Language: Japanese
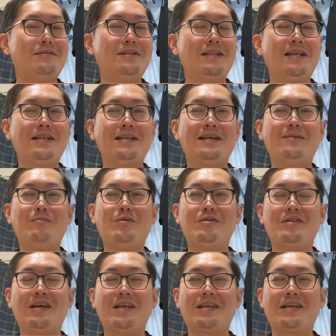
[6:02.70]
んなに願望
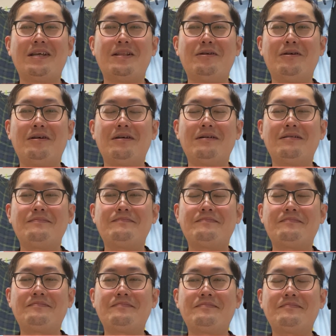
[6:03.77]
ないけど、
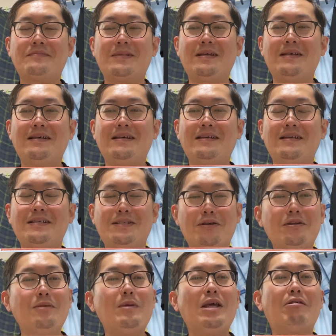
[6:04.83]
人
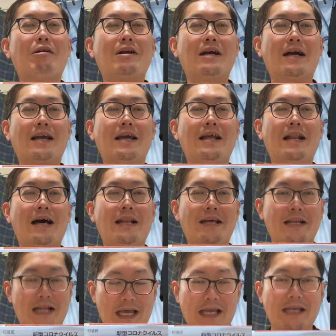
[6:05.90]
に迷惑かけられ
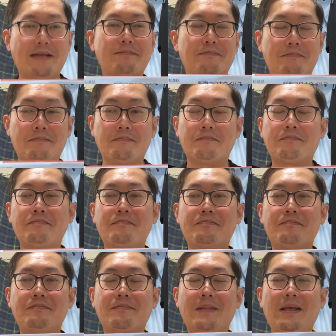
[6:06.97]
ない。うん。
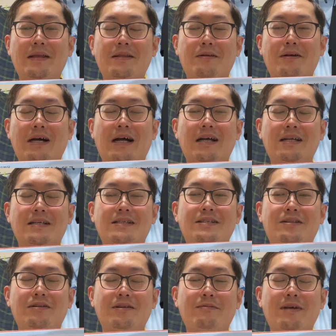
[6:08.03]
とか、
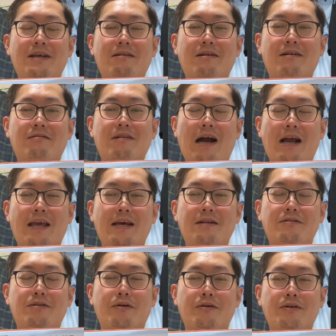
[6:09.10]
人に迷惑をかけ
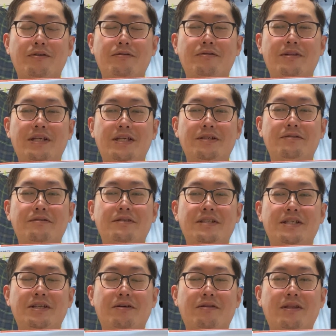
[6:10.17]
るという理由
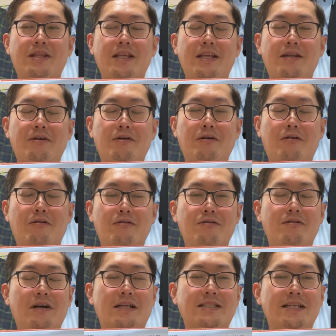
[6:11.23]
によっていろいろ行
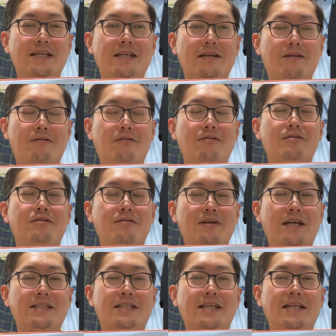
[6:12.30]
動がせ、行動
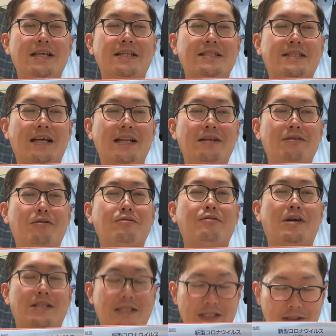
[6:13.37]
が制限されること
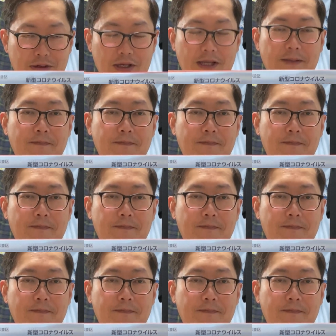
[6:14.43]
がしんどい。